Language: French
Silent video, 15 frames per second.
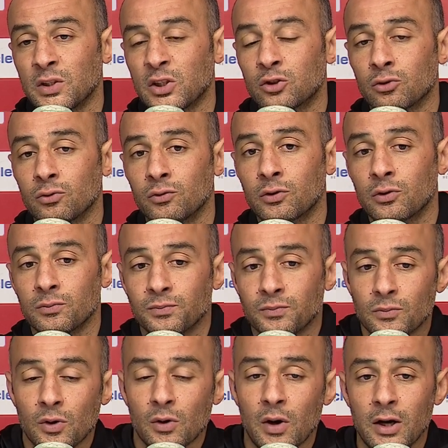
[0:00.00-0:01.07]
Mais je trouve
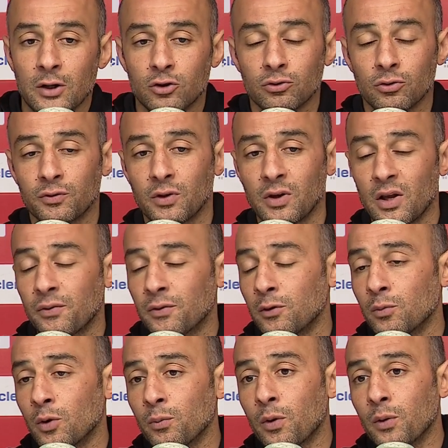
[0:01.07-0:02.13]
Ouais, je trouve qu'on avait fait
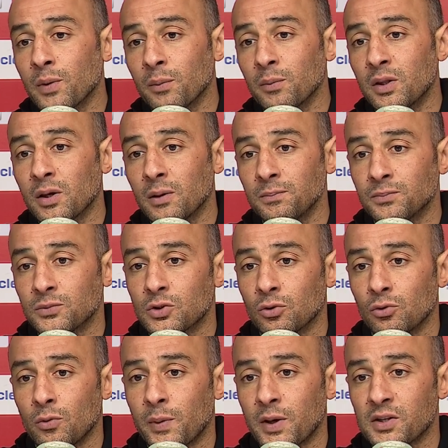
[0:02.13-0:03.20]
une bonne première mi-temps
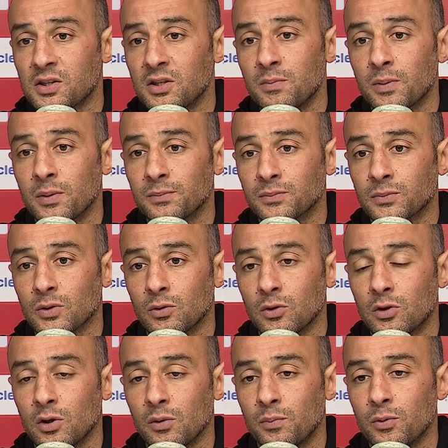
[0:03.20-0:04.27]
sur nos principes. On
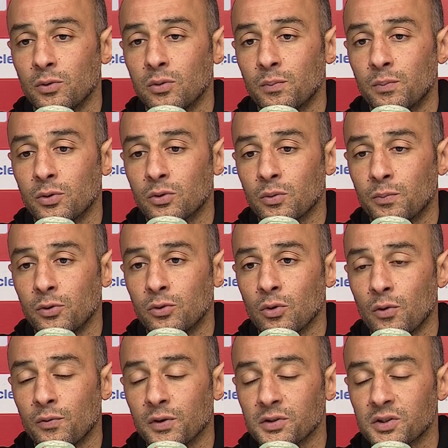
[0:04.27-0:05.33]
était plutôt,
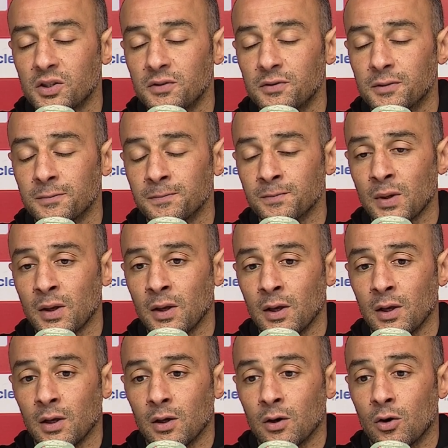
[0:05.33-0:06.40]
plutôt, offensif.
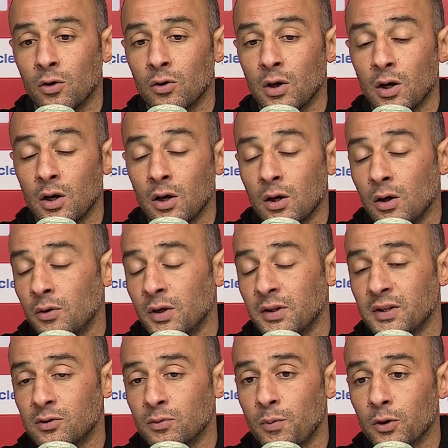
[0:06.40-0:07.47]
On a, on a
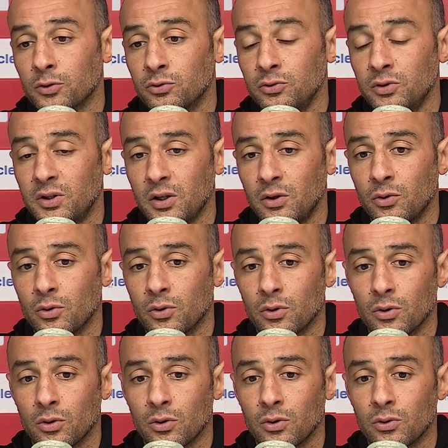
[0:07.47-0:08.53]
des opportunités
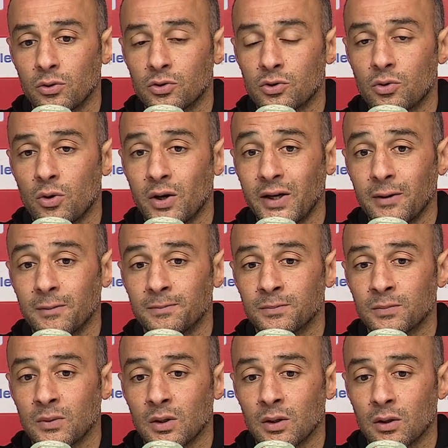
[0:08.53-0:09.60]
de, scorer.
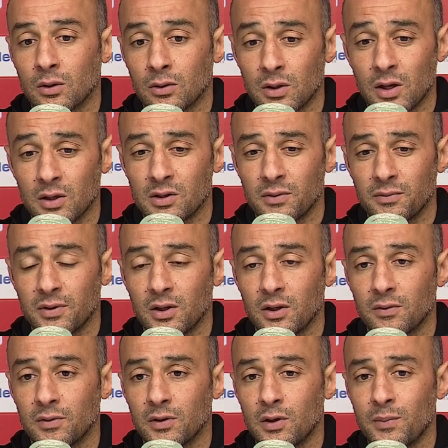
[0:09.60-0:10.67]
Le gardien
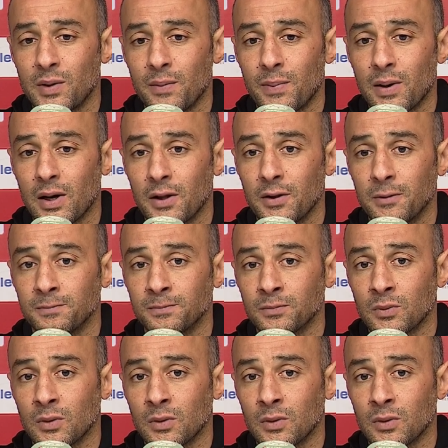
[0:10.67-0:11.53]
fait, fait des belles parades.